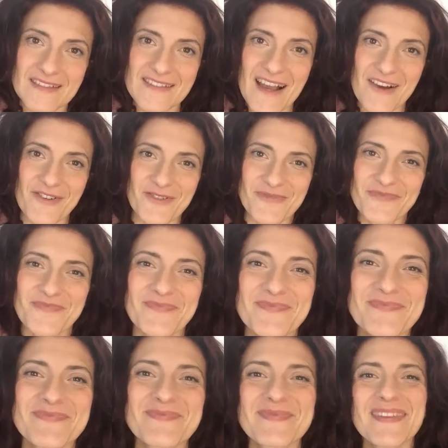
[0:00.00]
Ciao!
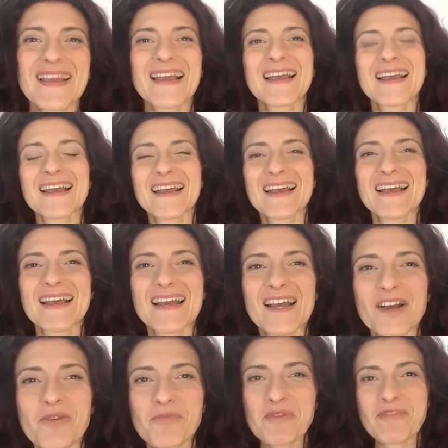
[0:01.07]

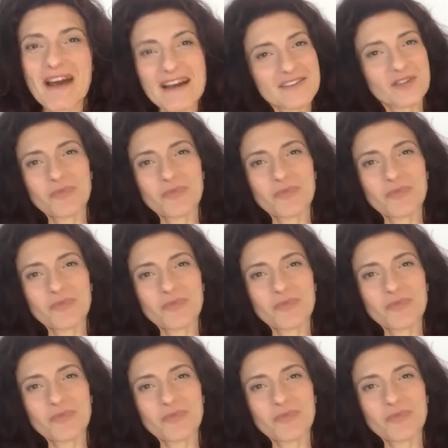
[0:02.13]
Come va